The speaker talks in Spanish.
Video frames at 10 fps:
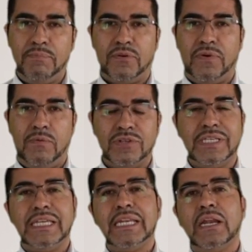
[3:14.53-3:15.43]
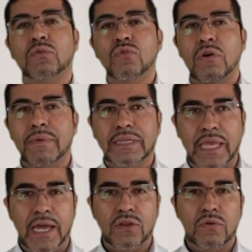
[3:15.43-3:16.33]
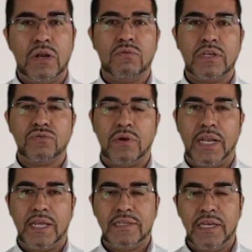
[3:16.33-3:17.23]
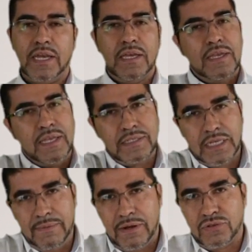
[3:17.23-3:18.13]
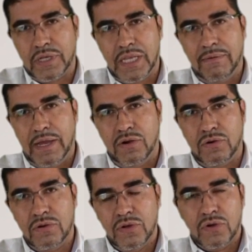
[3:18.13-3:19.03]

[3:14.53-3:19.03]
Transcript: por favor, si tienen algún comentario, alguna sugerencia, escríbanos aquí abajo,